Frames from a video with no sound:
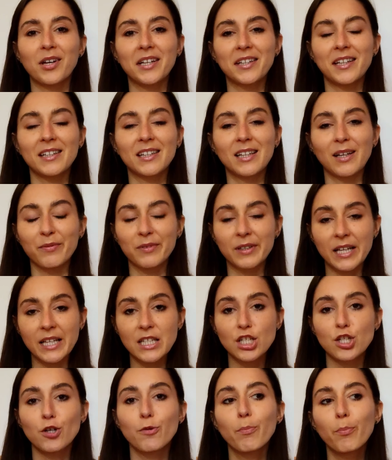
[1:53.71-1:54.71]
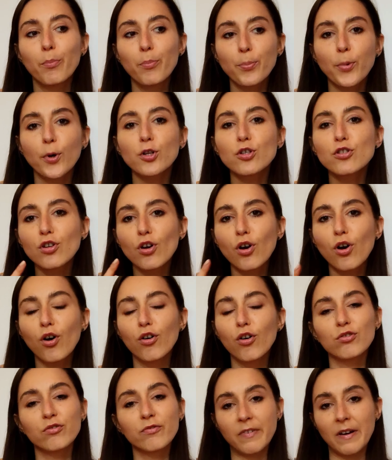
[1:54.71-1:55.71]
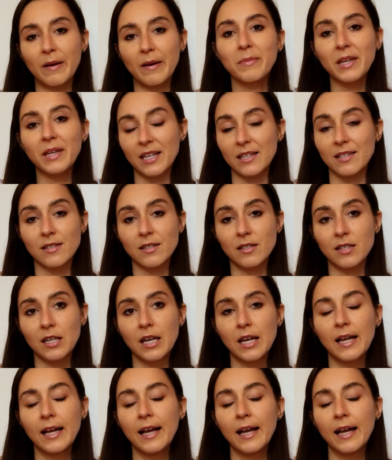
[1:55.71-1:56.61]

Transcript: architekta wnętrz, po co on Wam jest.